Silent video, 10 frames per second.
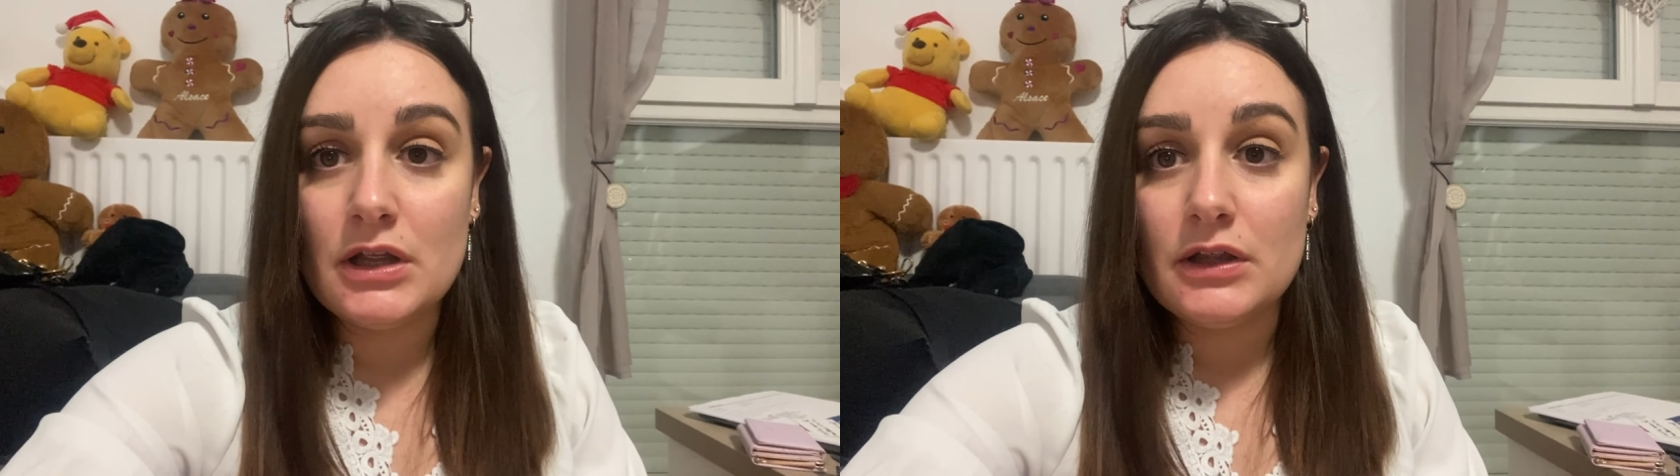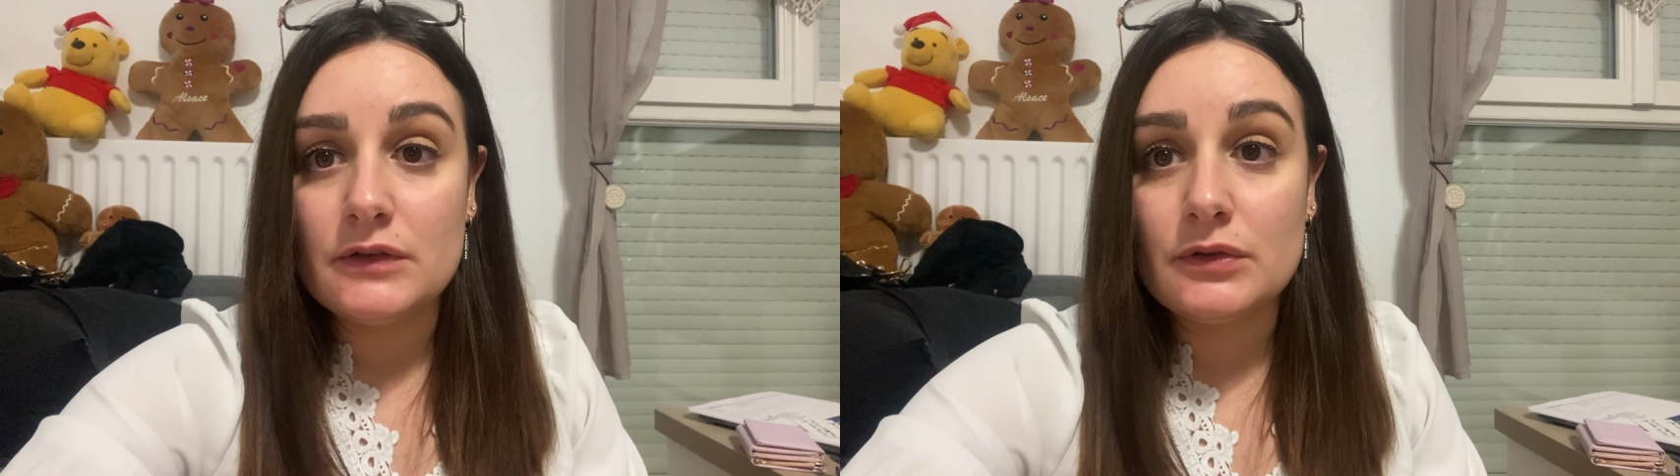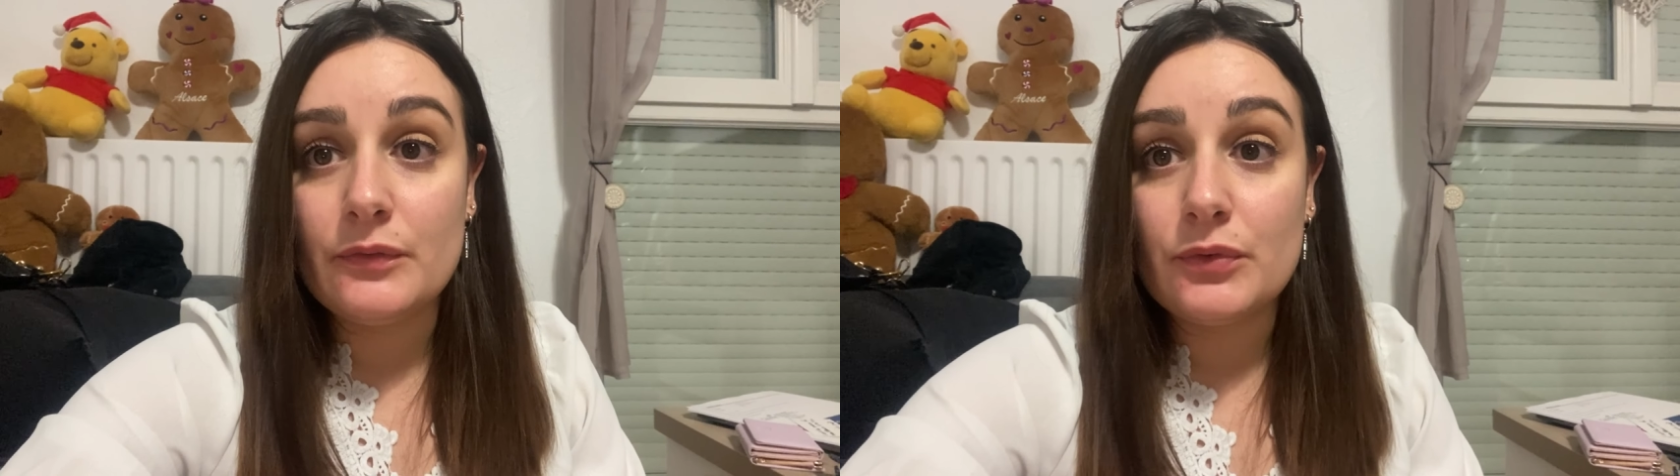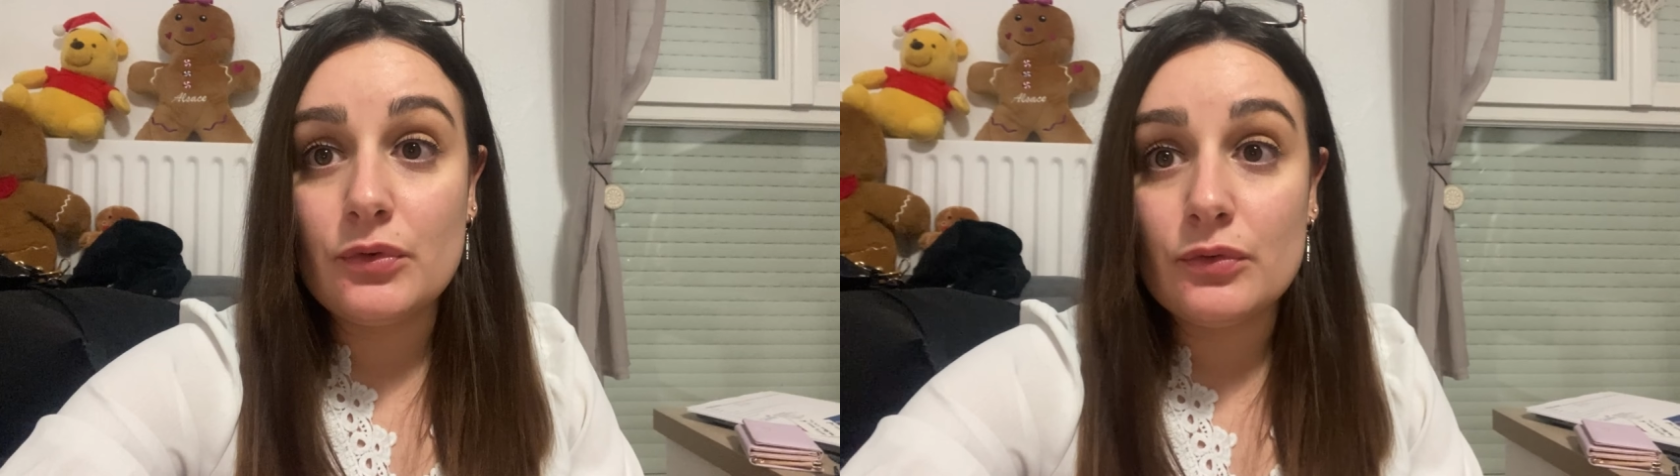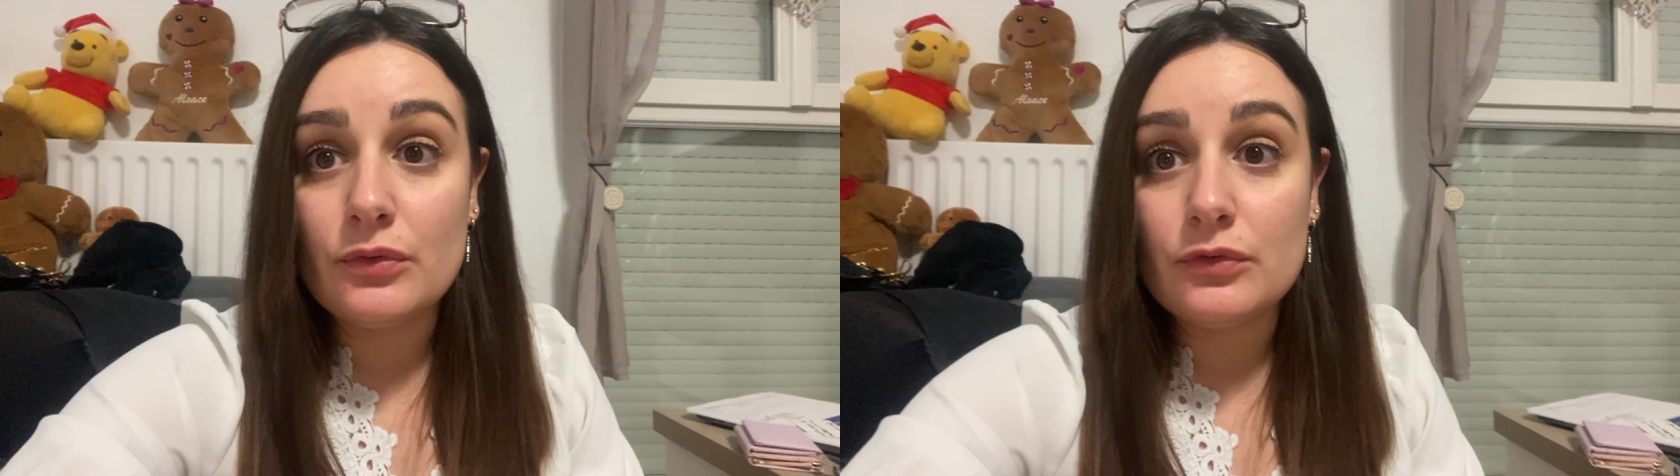Sauf
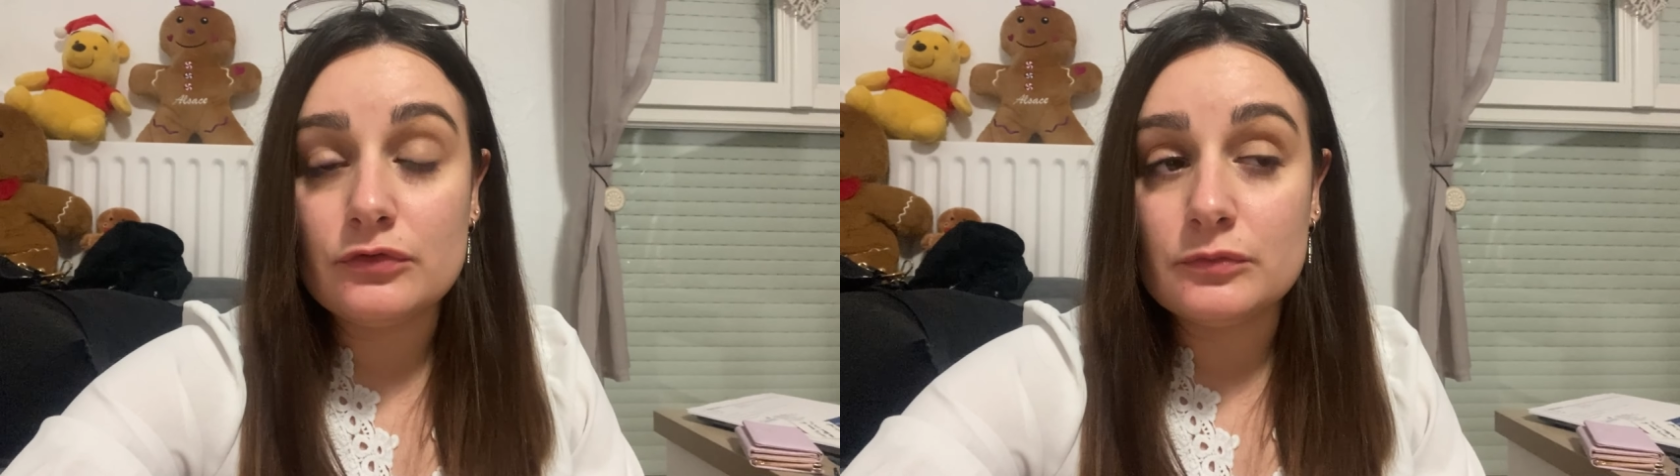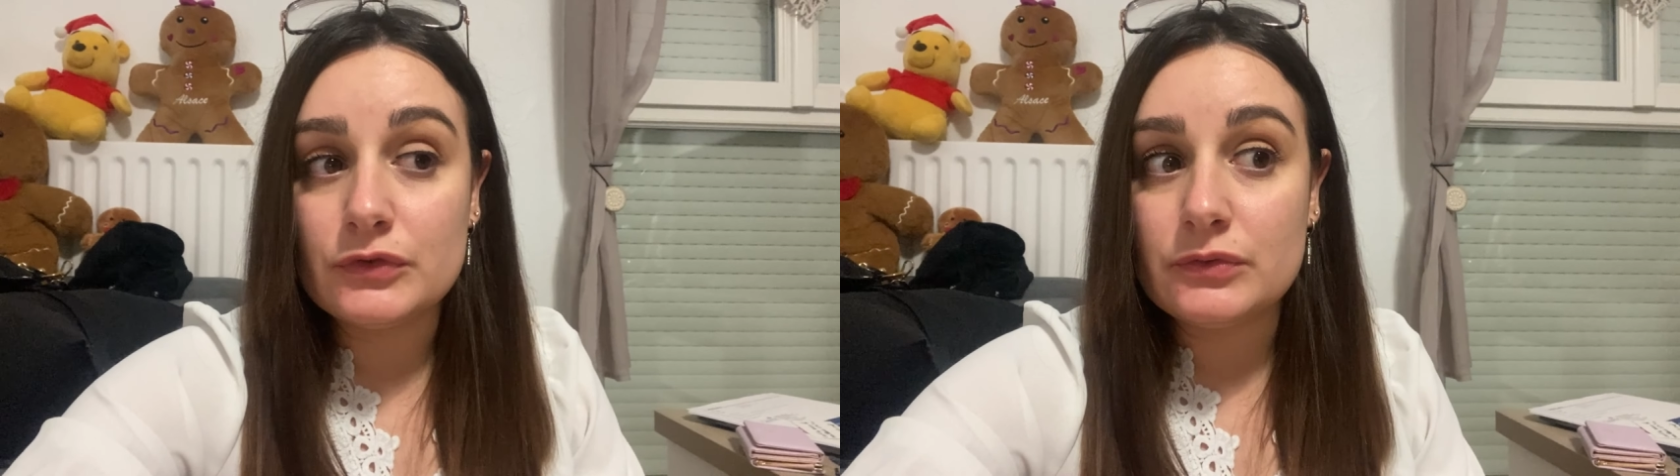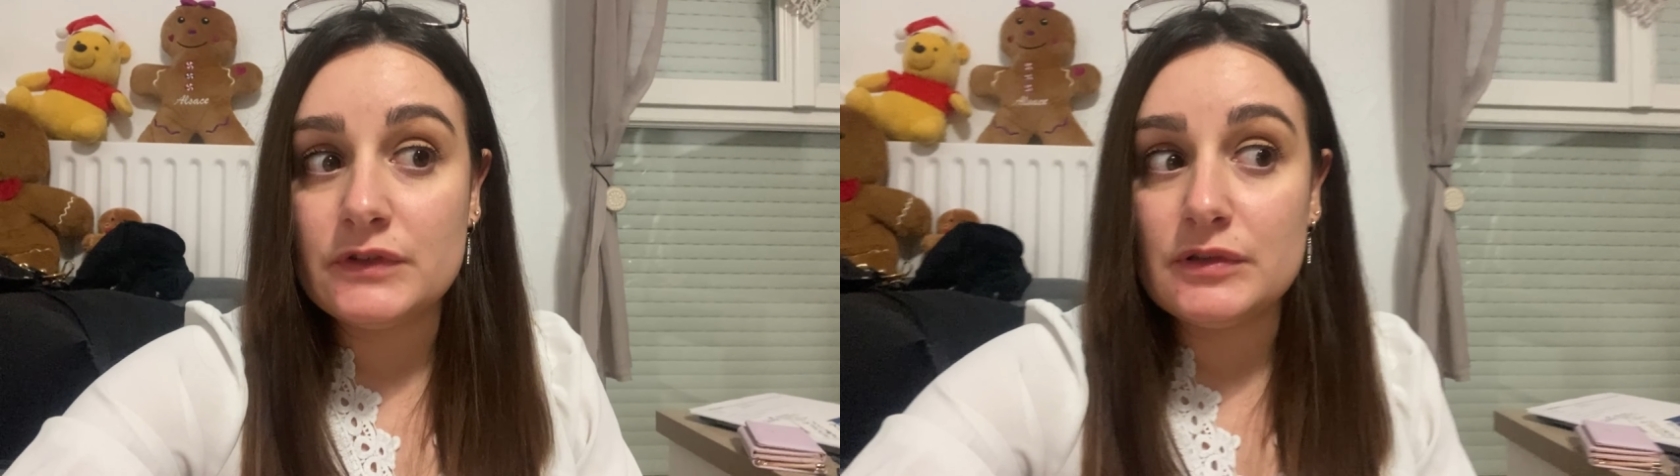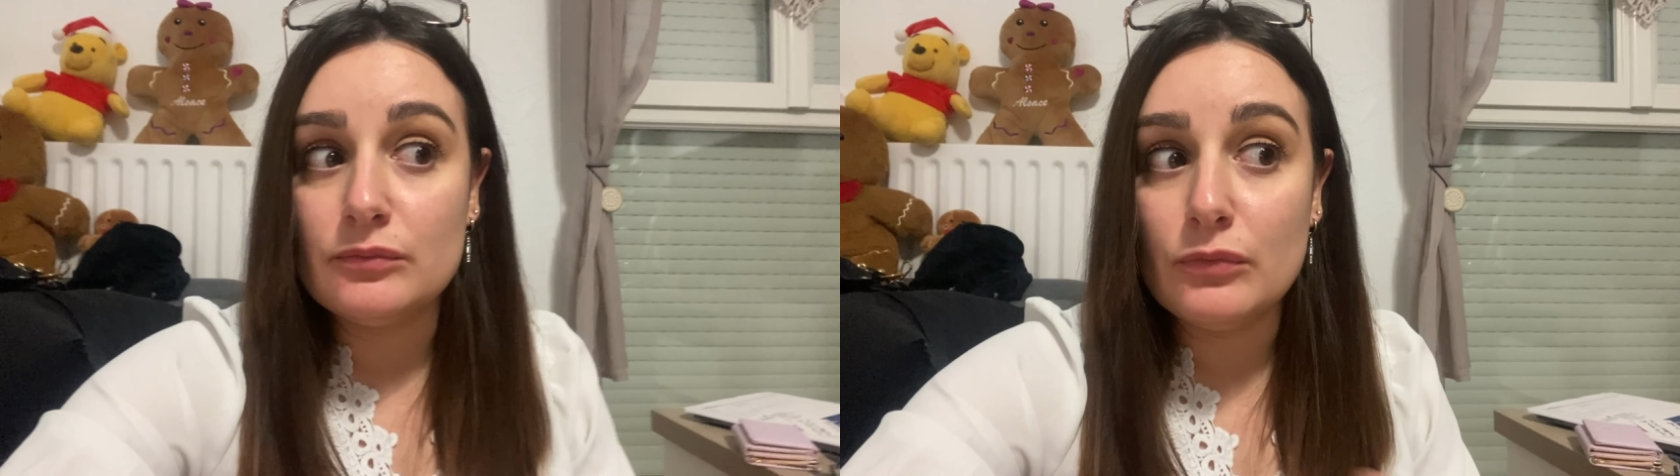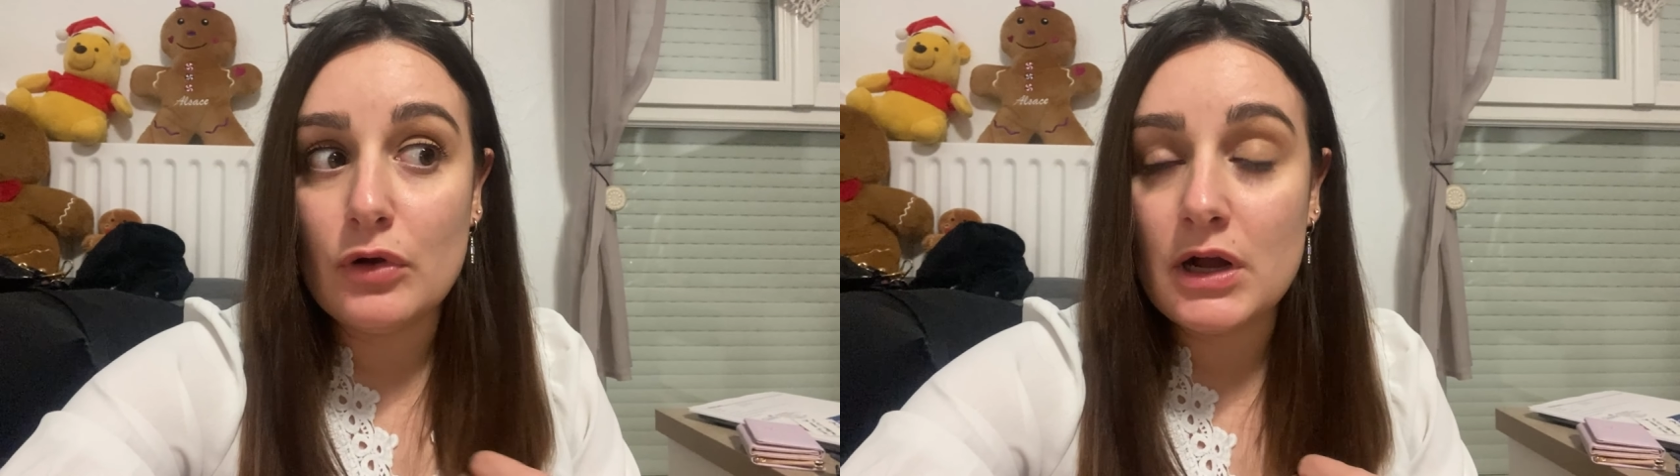que je me suis dit,
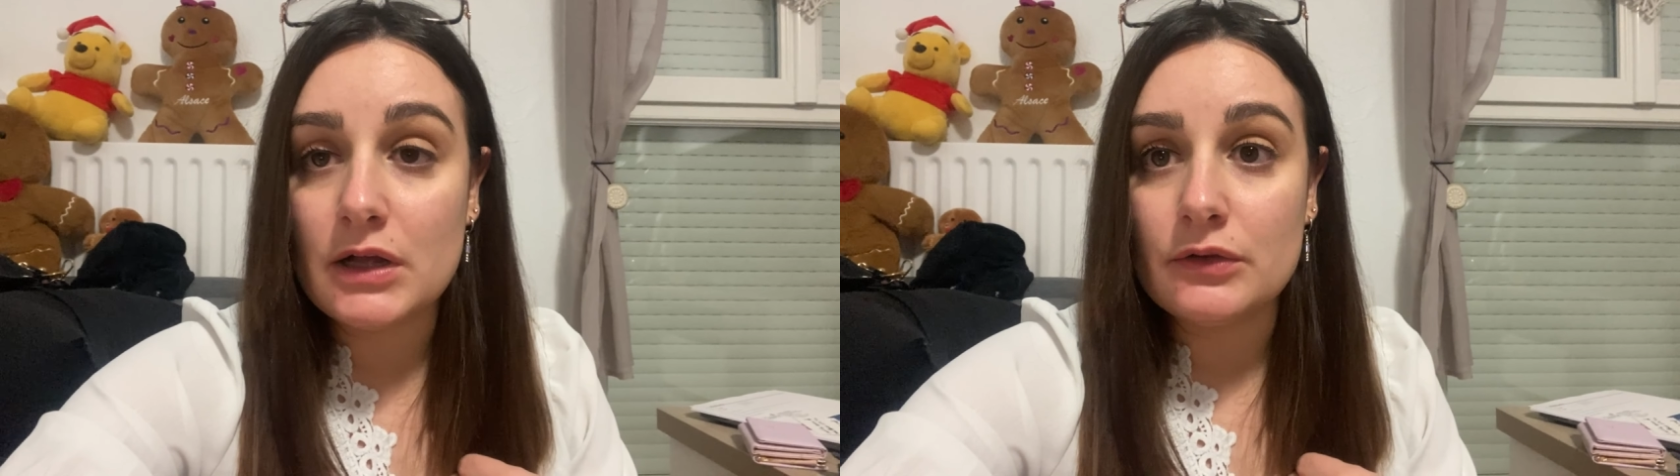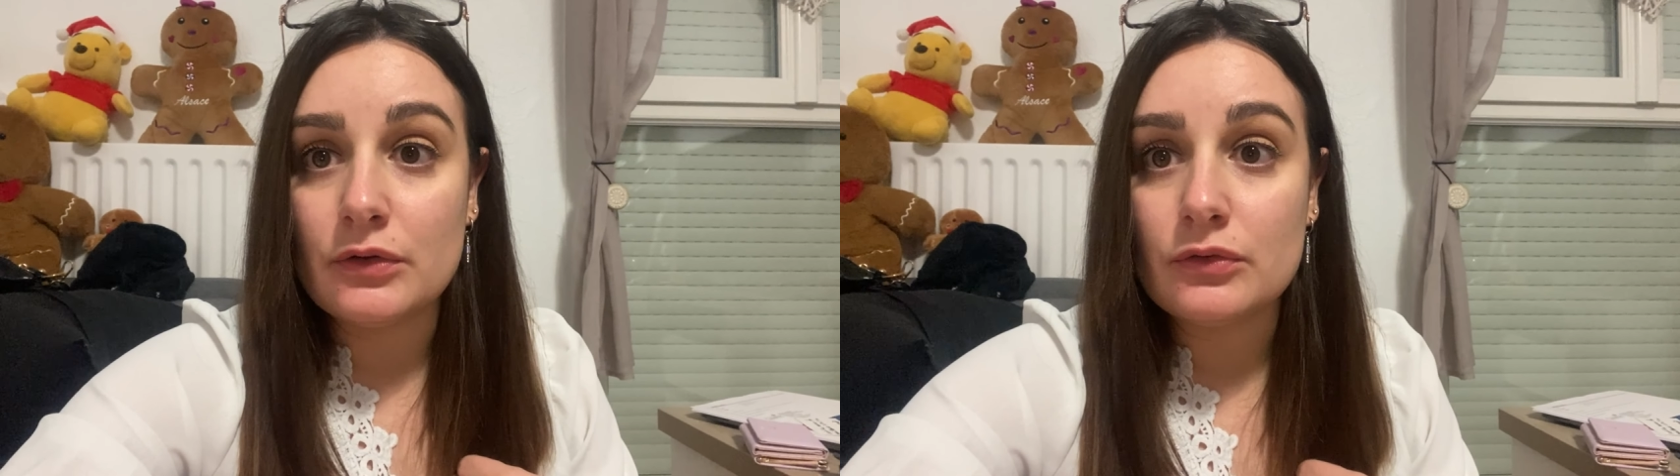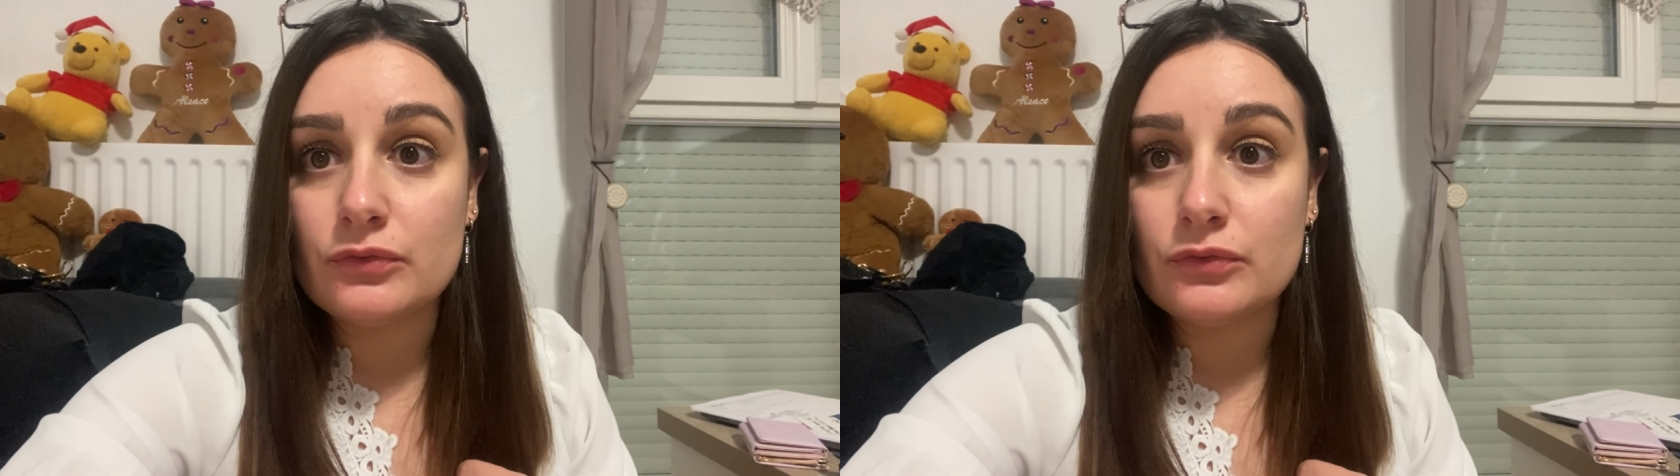moi, euh,